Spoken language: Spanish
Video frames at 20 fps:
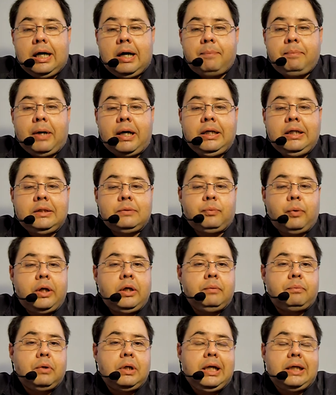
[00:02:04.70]
París,
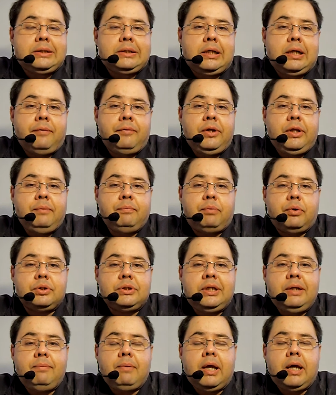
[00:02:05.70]
bueno, pues le hace la vida
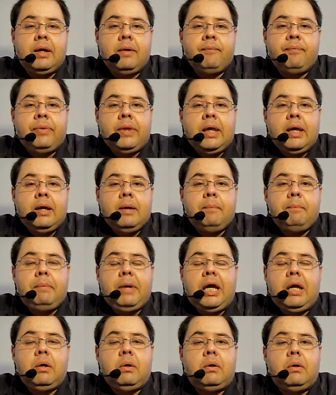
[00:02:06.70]
imposible.
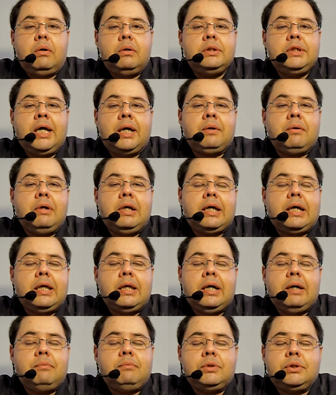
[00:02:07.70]
Pero ya no le
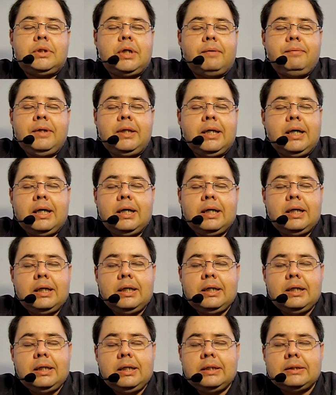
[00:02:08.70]
quedaba mucha
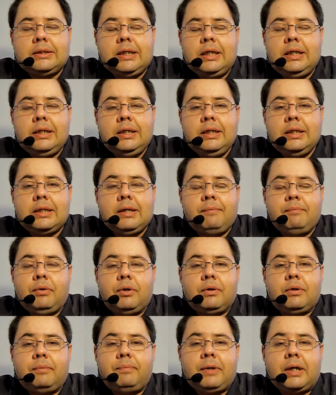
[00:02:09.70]
vida a, Salini
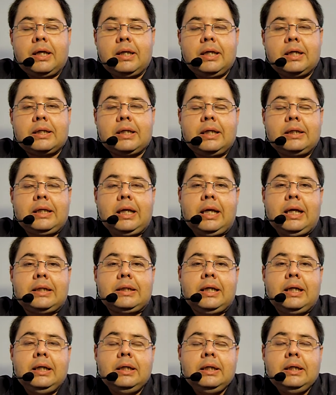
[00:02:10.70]
tampoco para dar tanta
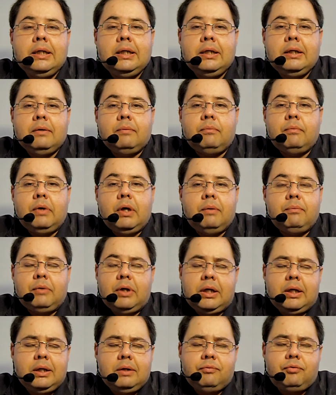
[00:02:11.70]
lata. Eh,
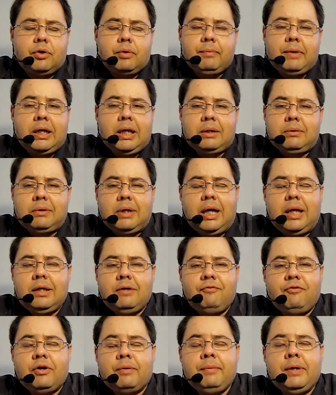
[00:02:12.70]
muere de forma natural,
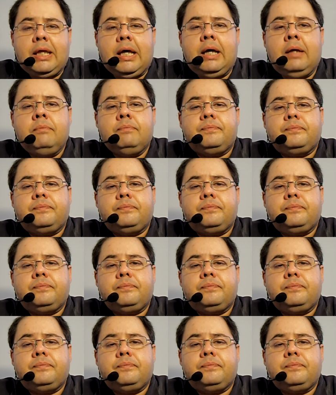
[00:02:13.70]
de enfermedad.